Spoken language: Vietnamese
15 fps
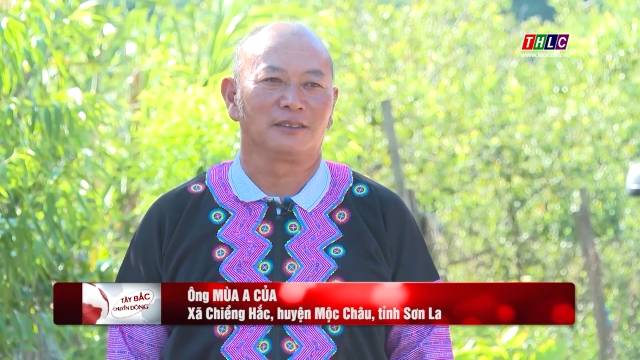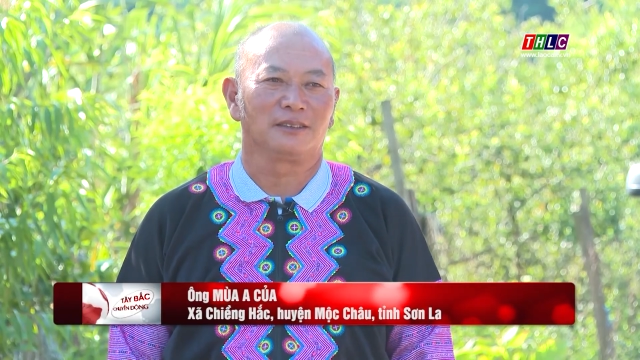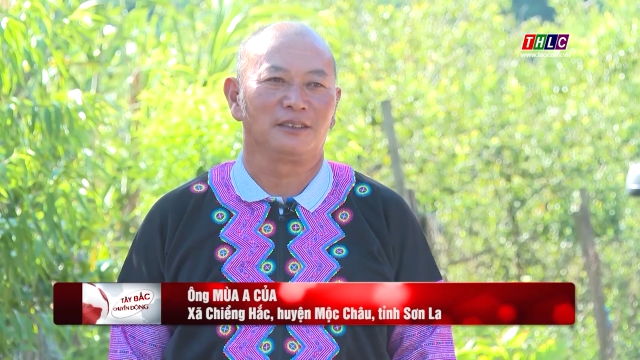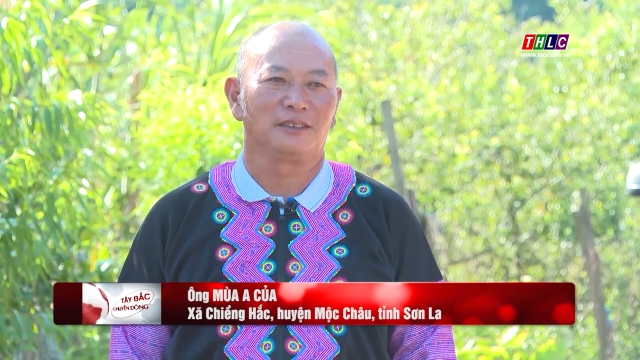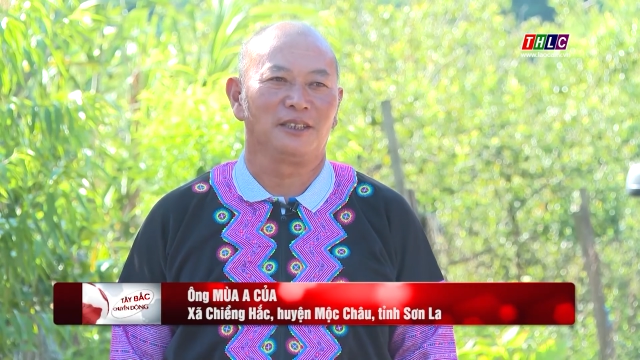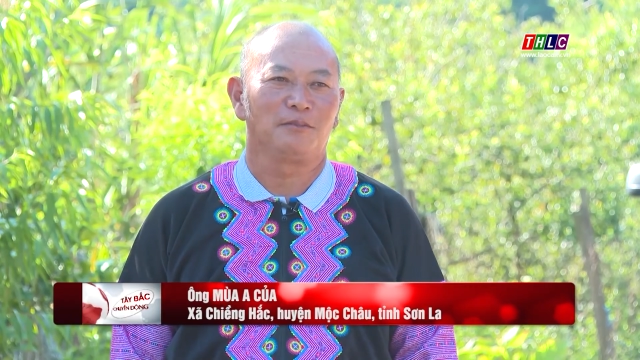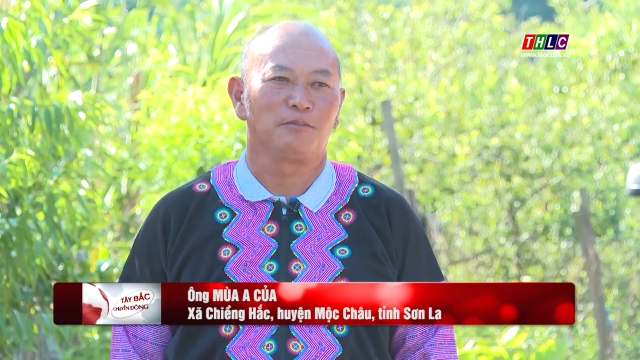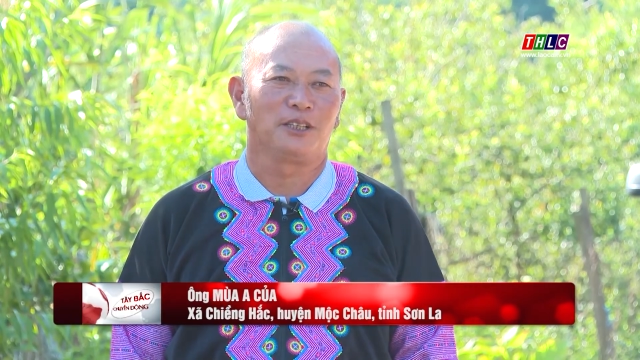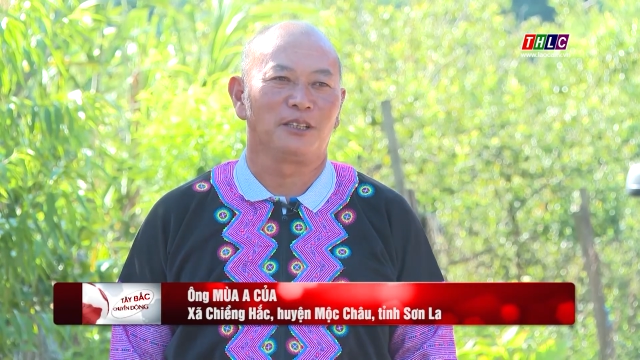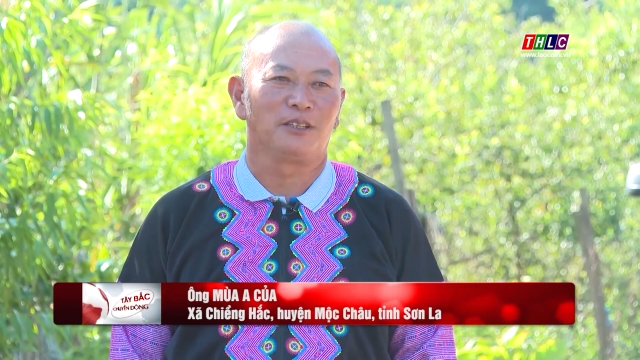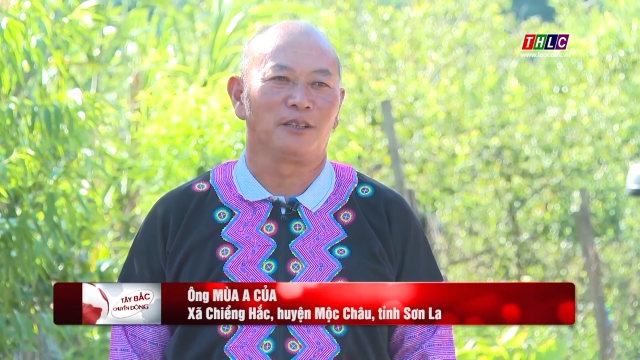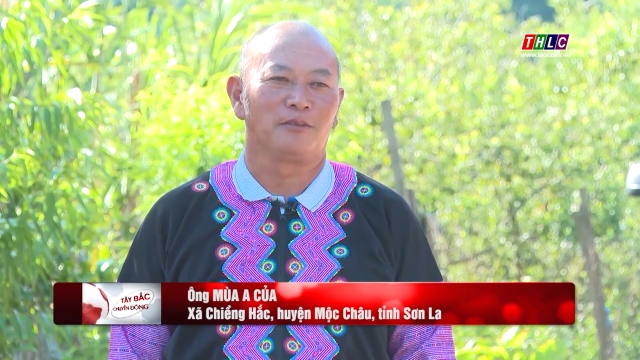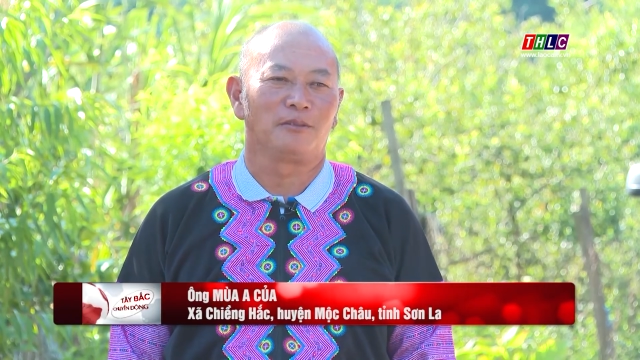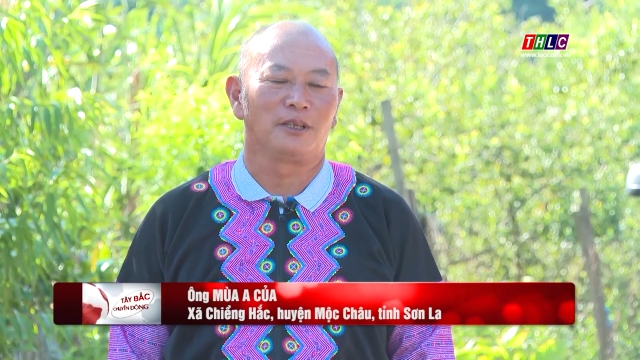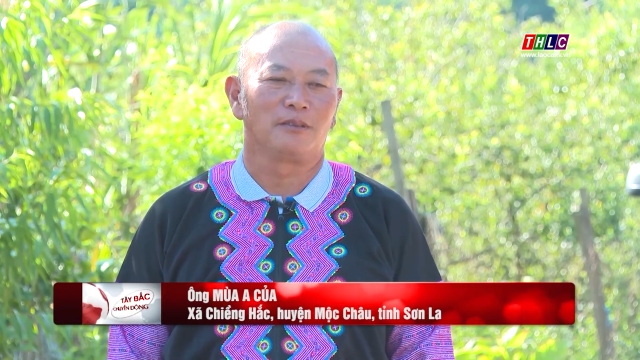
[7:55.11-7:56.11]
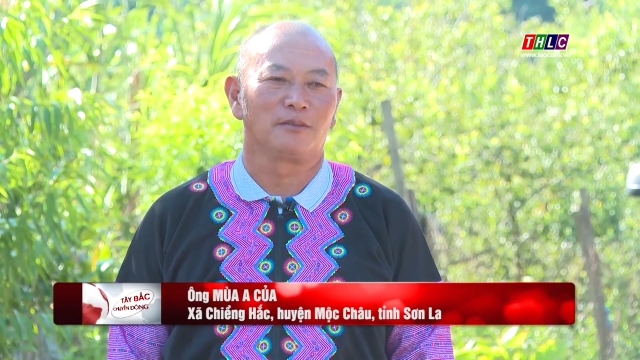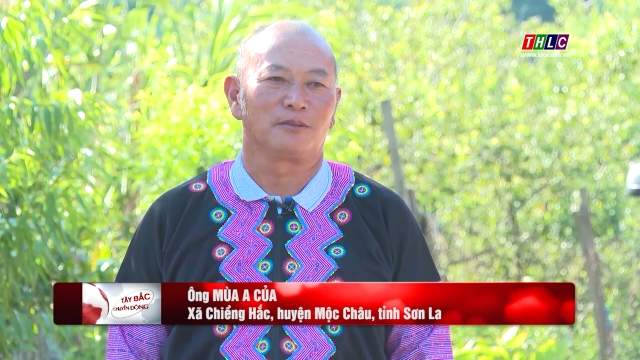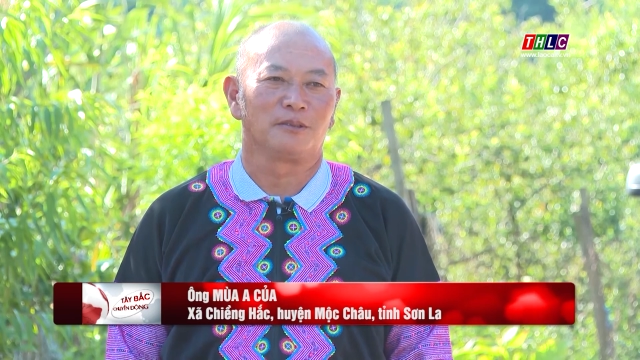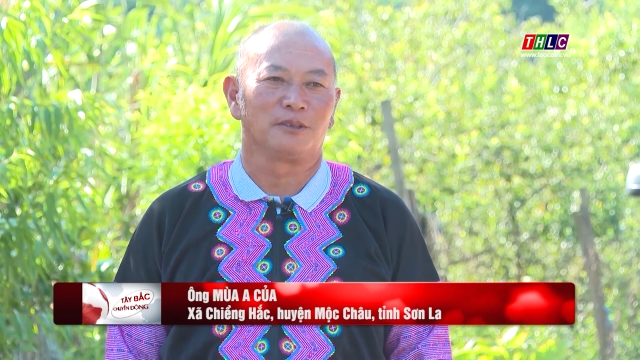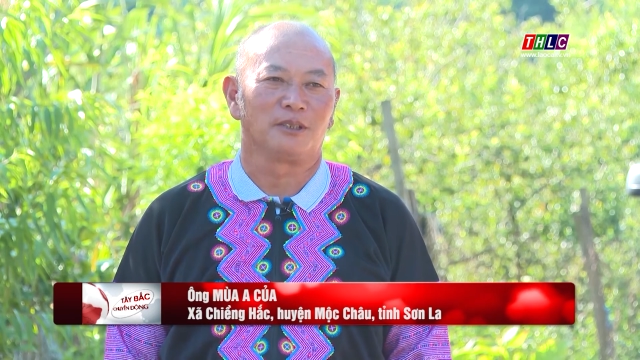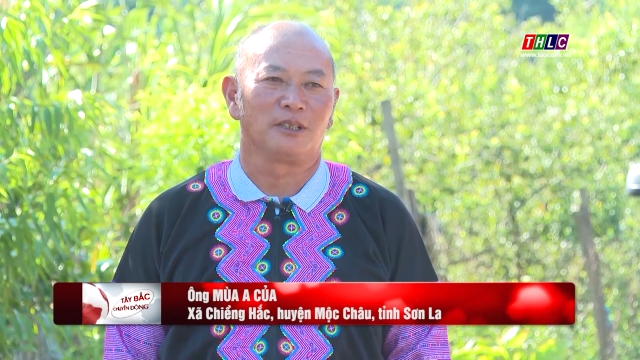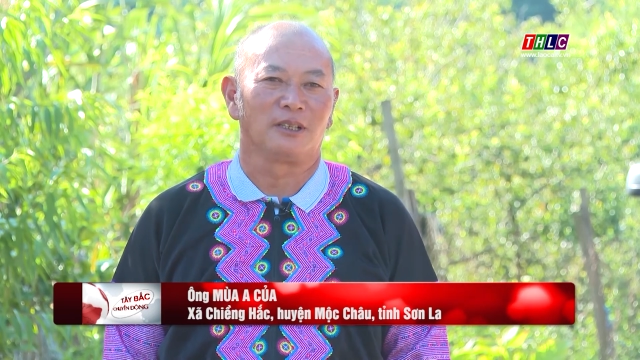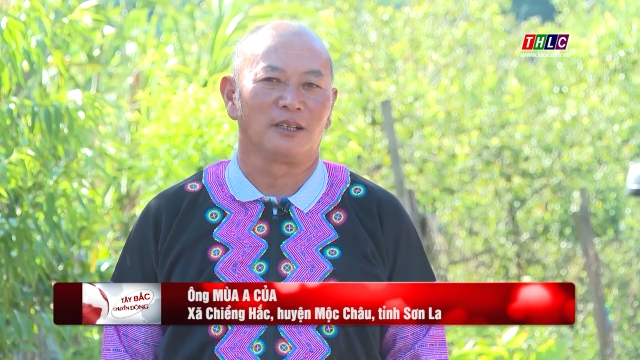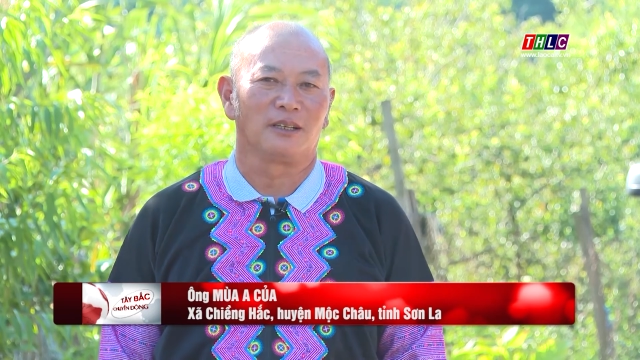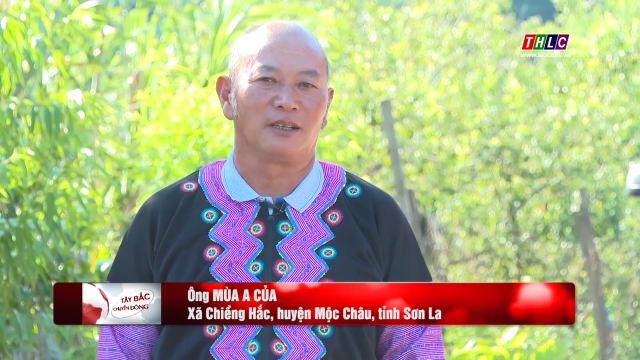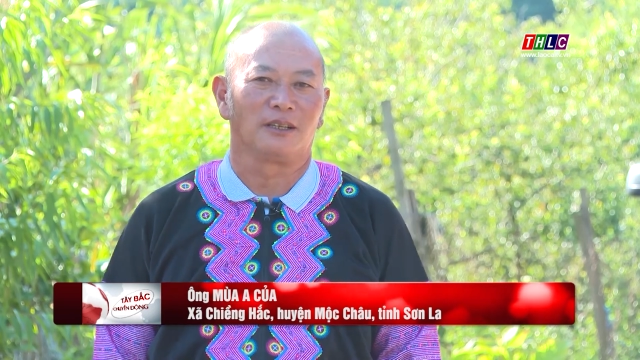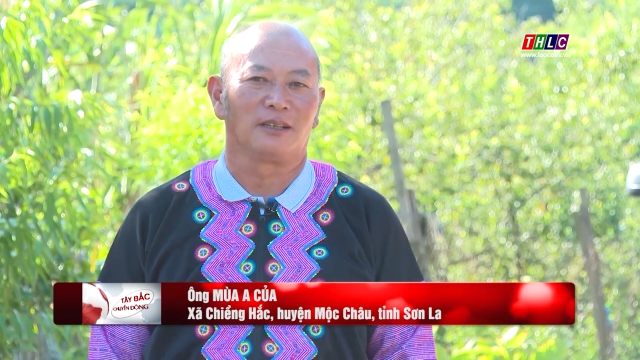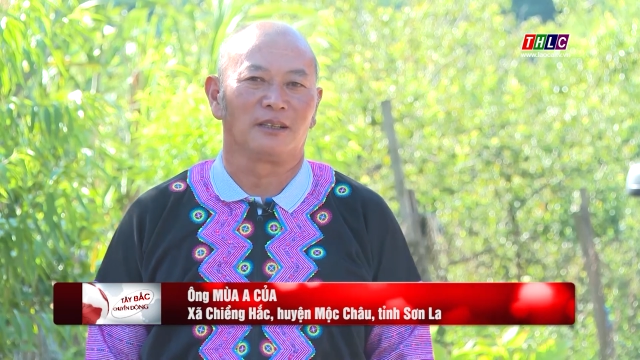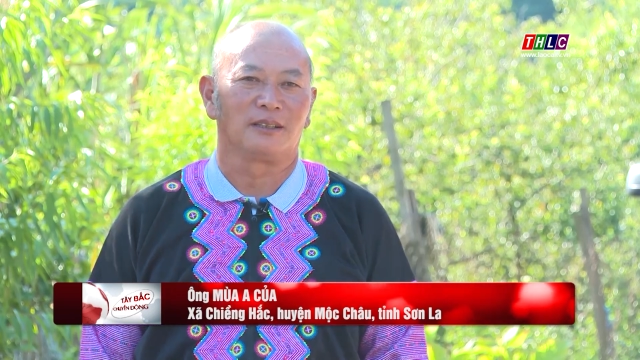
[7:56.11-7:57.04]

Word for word: cái tiếp ờ, lâu lâu của